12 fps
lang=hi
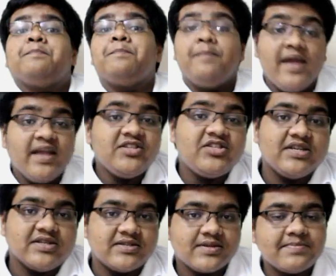मेन
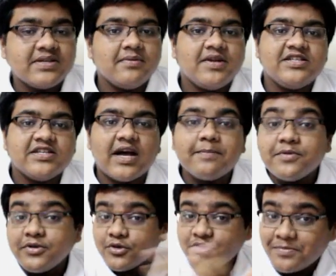चीज़ सबसे मेन चीज़ आप
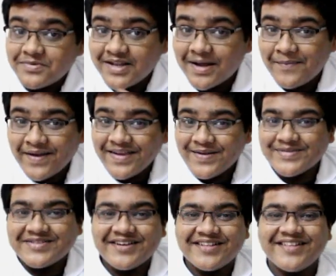यूट्यूब चला पाएंगे
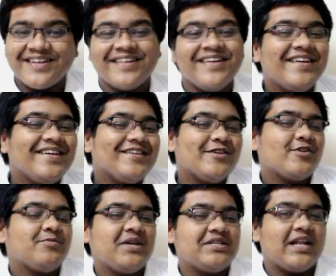उसके अंदर
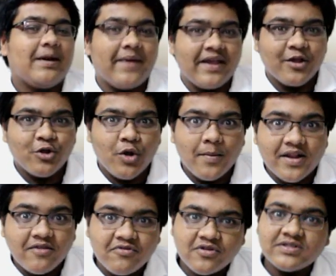यूट्यूब नहीं चला पाएंगे तो
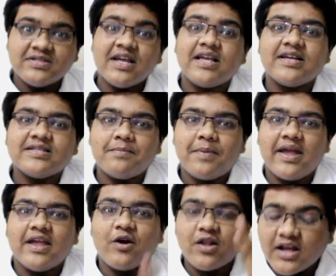हमारे वीडियोस देख कैसे
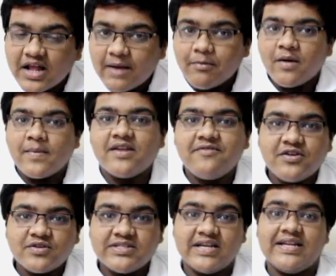पाएंगे और अगर आपको हमारे
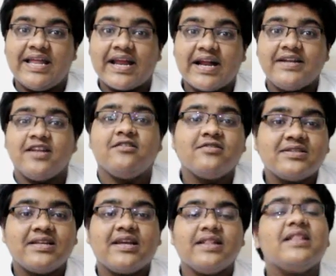वीडियोस देखने हैं
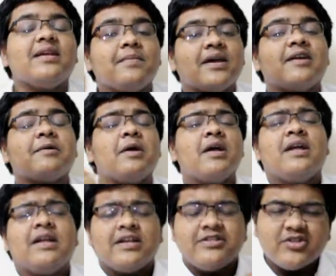कंटिन्यूसली हिंदी में
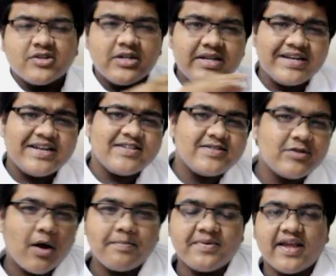जो लेटेस्ट टॉप